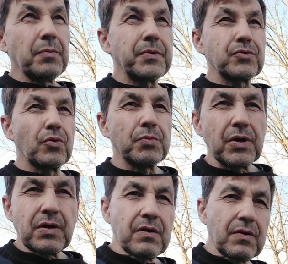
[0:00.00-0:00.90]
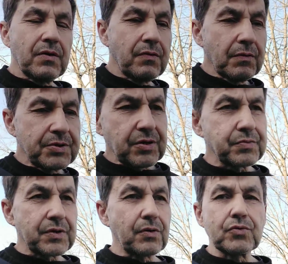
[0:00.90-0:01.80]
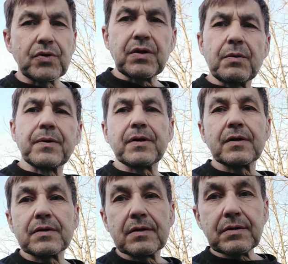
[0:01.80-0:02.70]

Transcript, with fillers: питомники, вообще абсолютно непонятно.